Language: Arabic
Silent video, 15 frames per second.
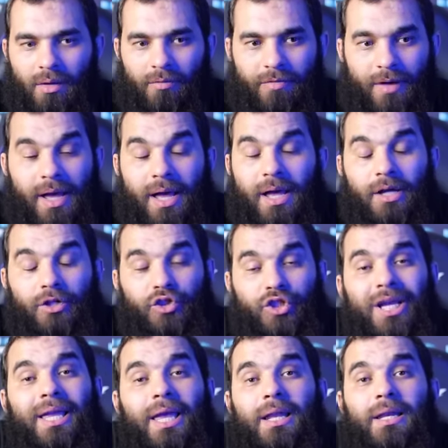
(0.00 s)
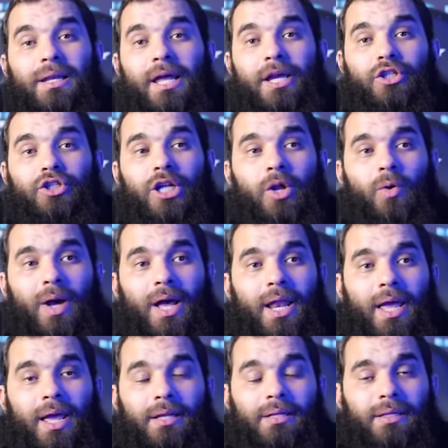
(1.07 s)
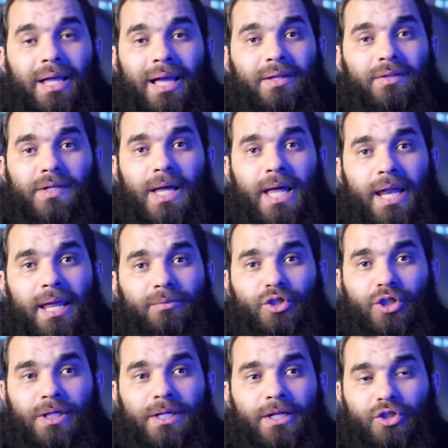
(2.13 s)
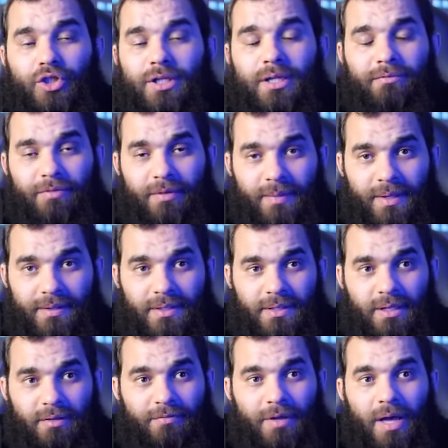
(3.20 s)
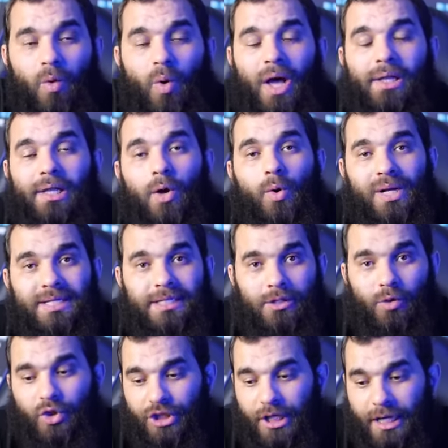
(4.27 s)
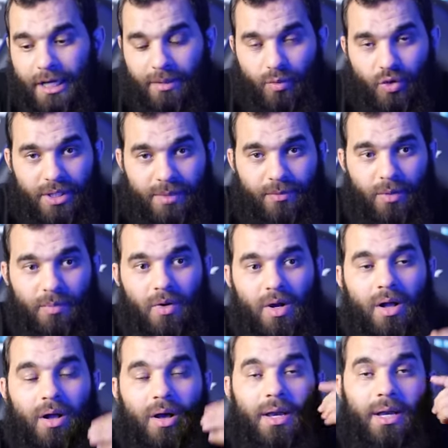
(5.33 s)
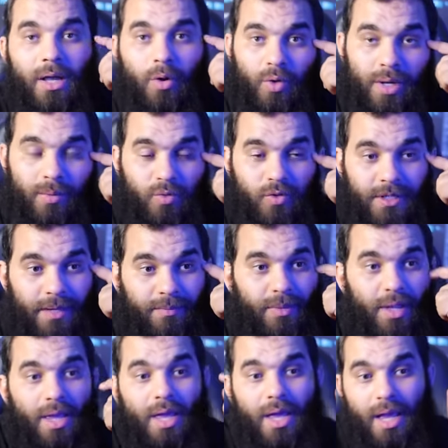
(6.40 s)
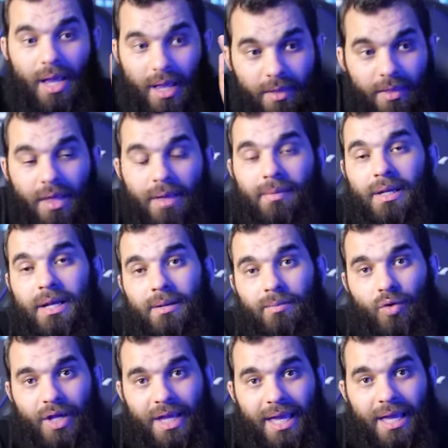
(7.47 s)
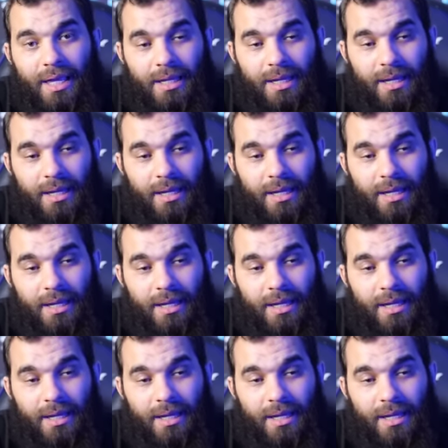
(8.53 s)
فشكى لله جل وعلا ان عندي الام شديده جدا في معدتي فاوحى الله عز وجل لموسى بن عمران قال له يا موسى اذهب الى المكان